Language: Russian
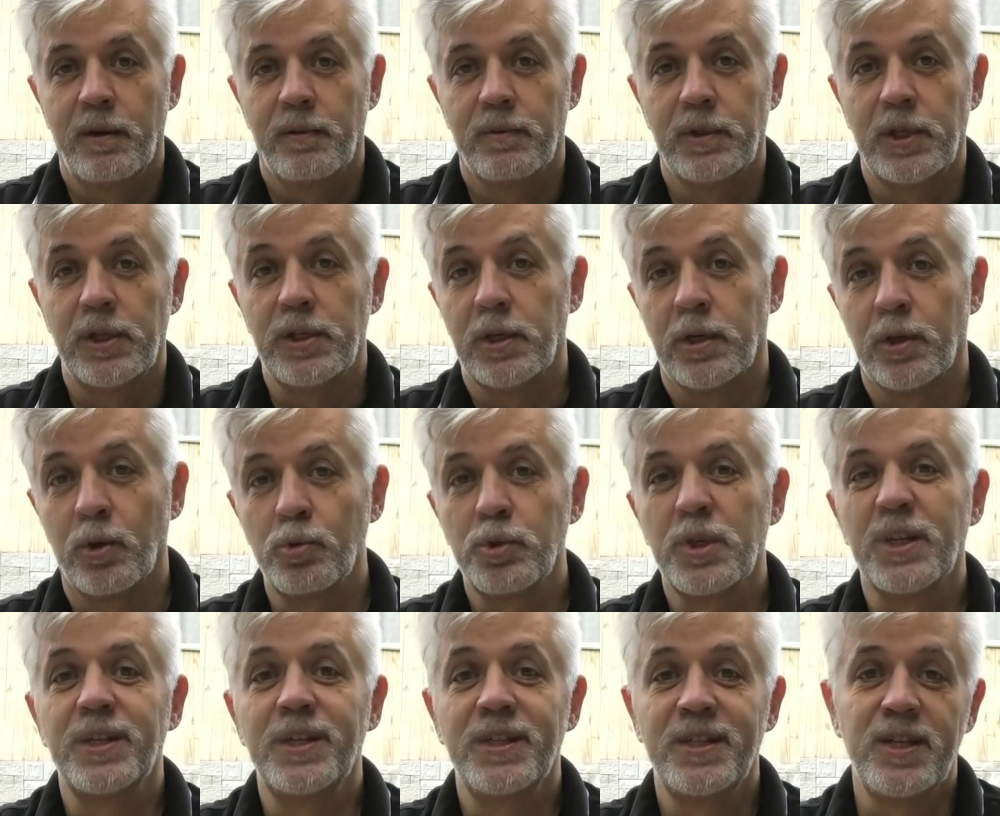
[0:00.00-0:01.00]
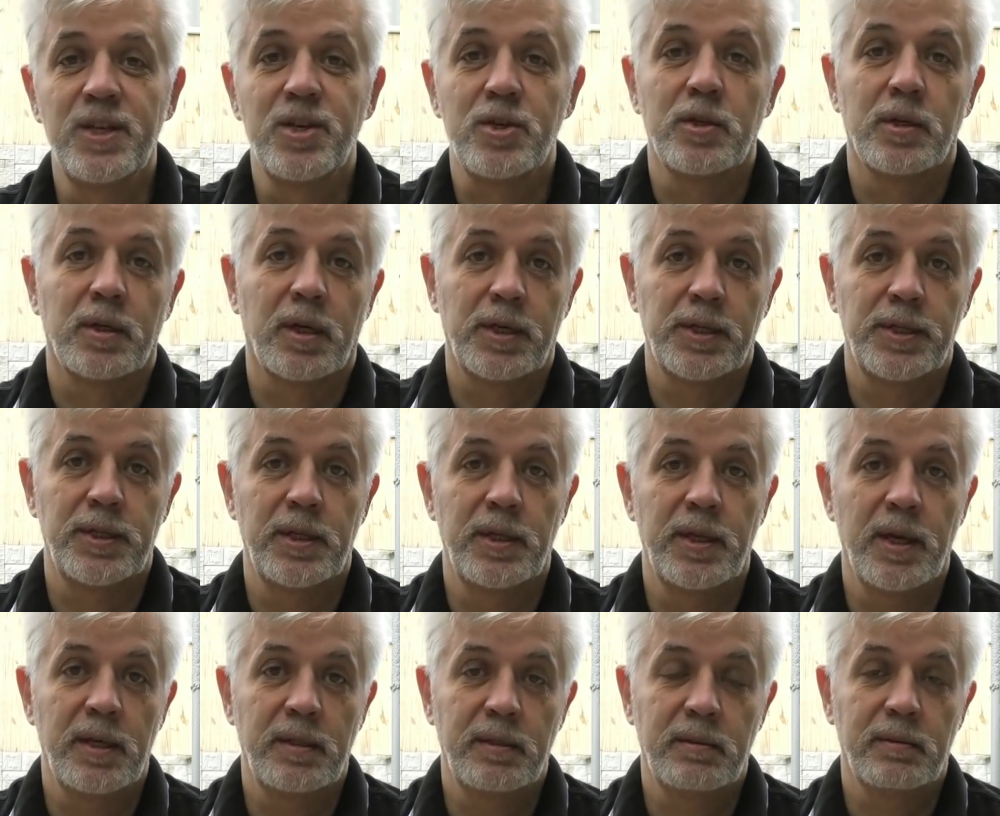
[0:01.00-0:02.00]
вот этих русскоязычных
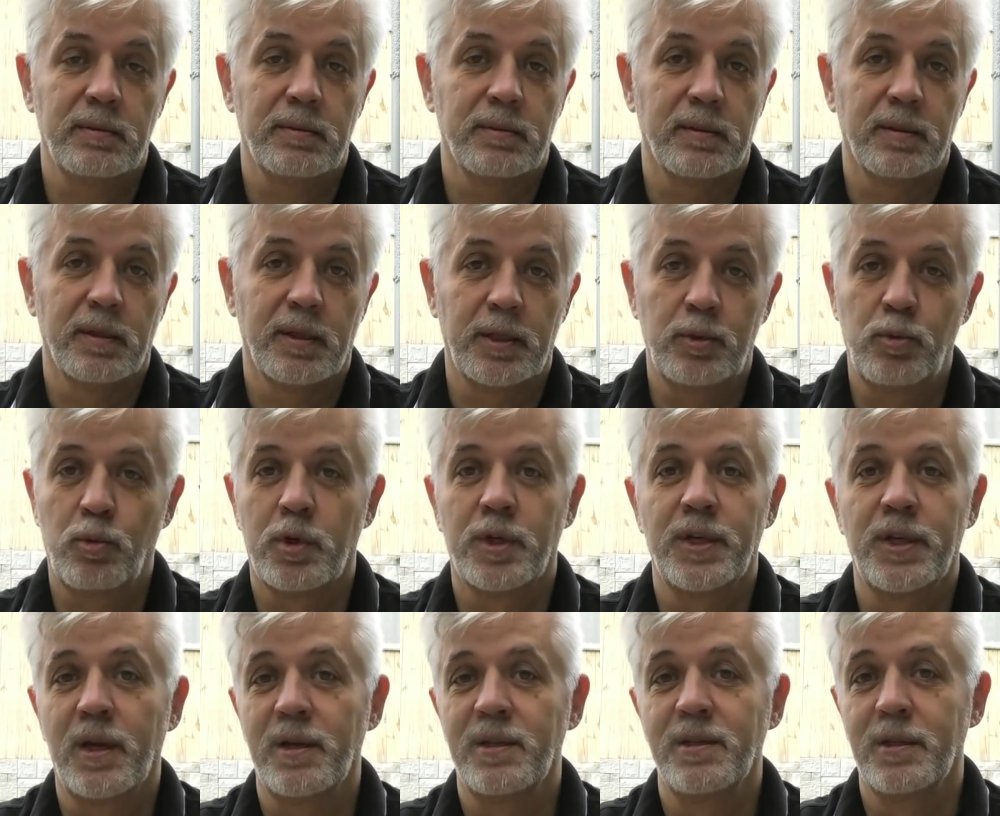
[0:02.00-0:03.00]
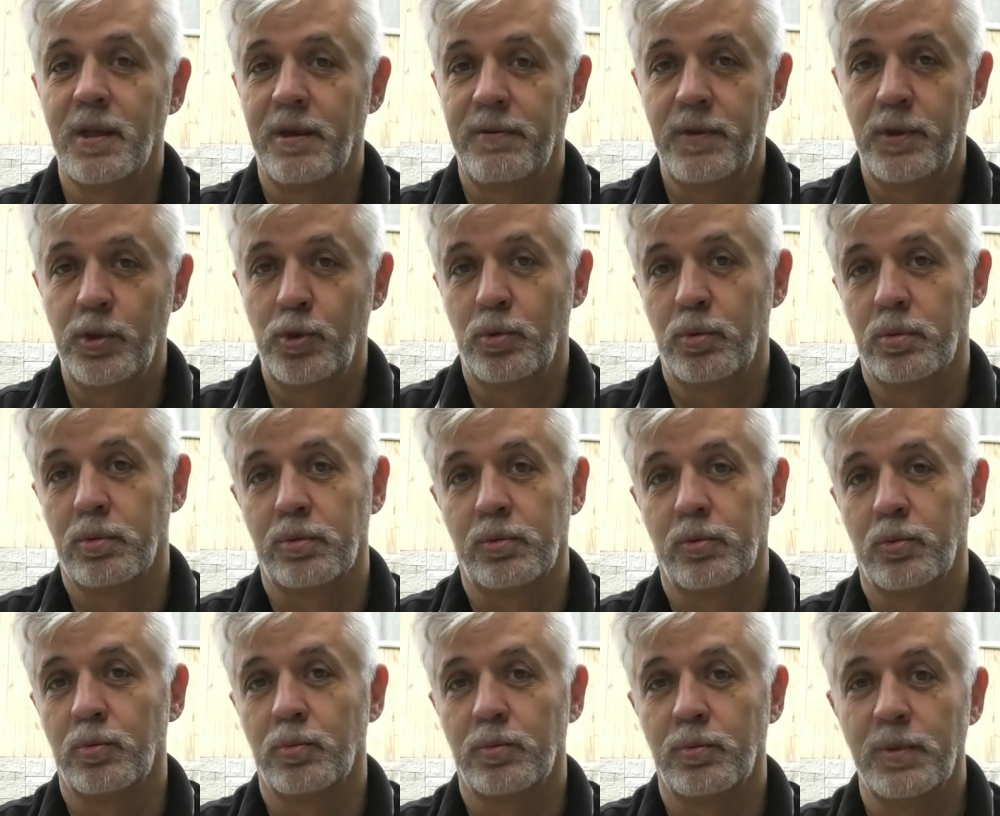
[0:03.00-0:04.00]
россиян, э, которых я ненавижу
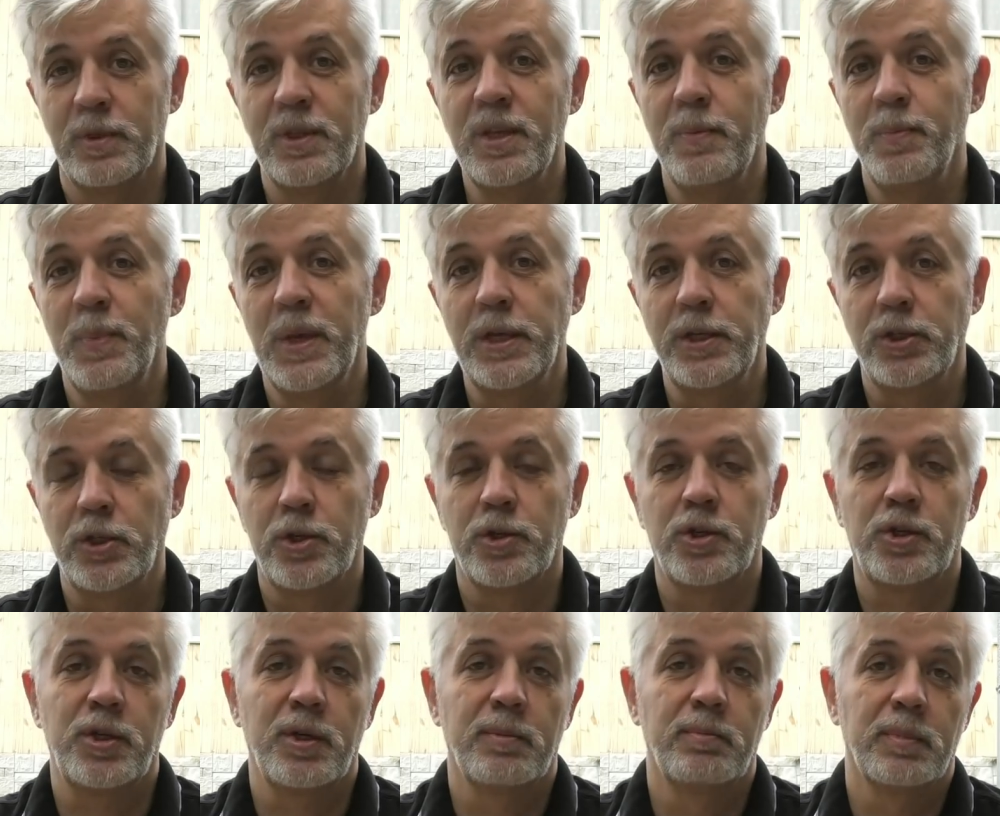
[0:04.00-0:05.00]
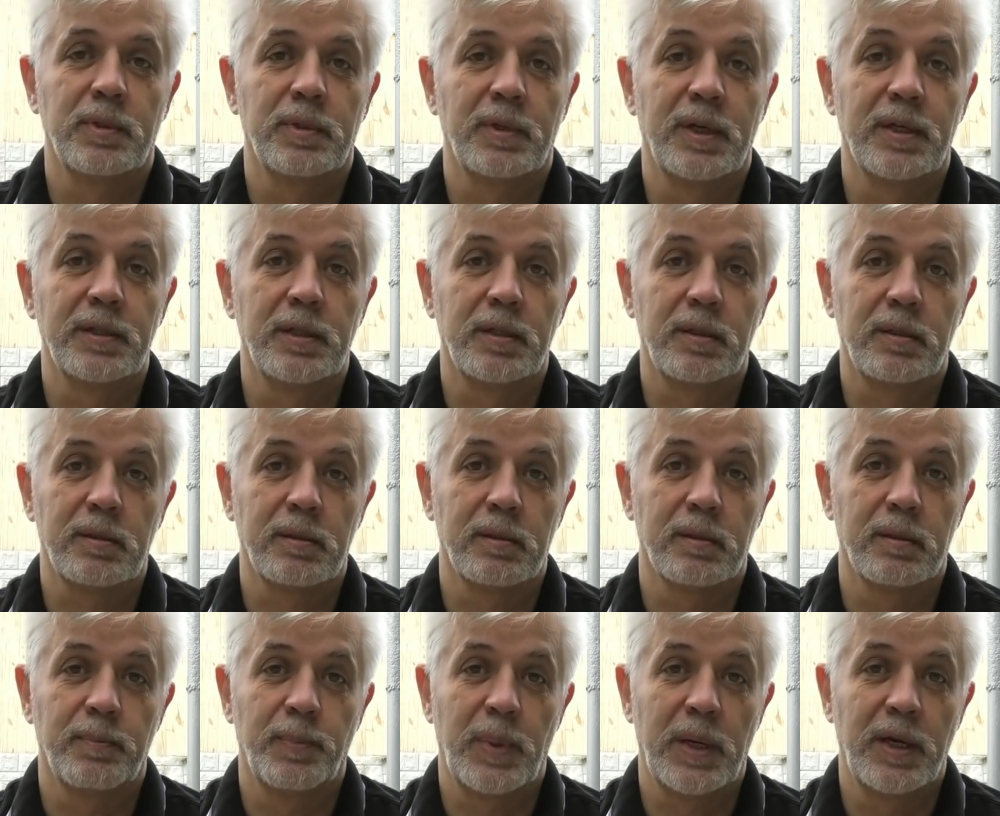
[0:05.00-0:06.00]
ну, не меньше, чем этот
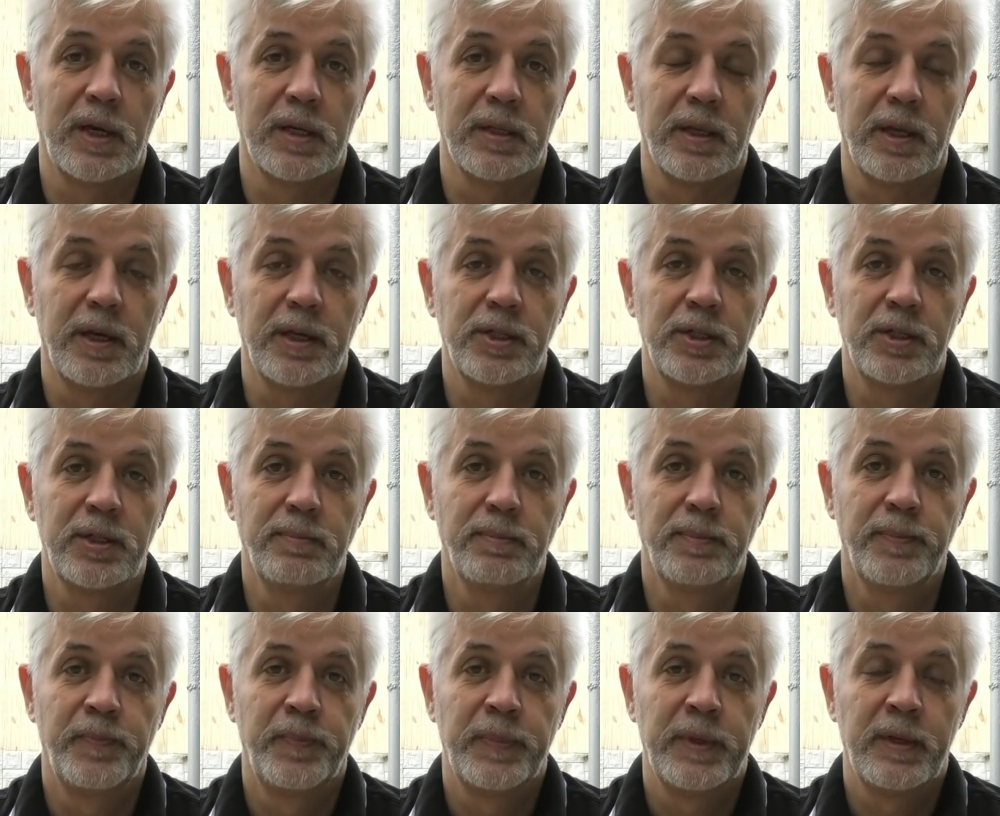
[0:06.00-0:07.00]
э, поганый режим,